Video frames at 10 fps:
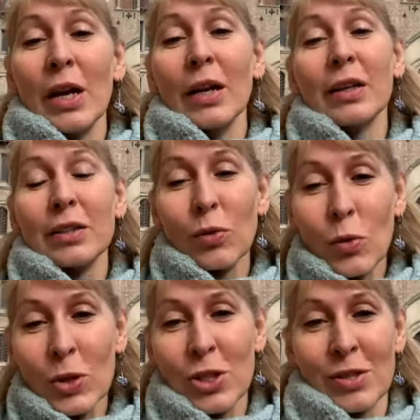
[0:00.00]
Это
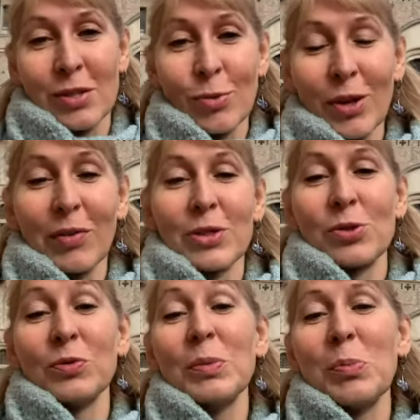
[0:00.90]
очень здорово, что
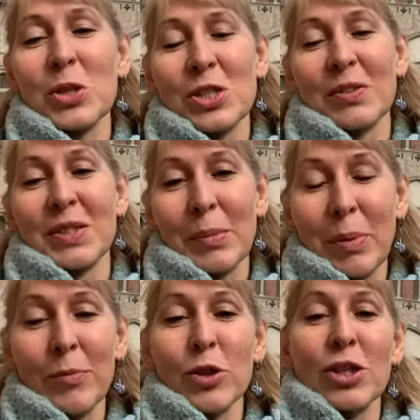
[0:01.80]
вы можете всем помочь.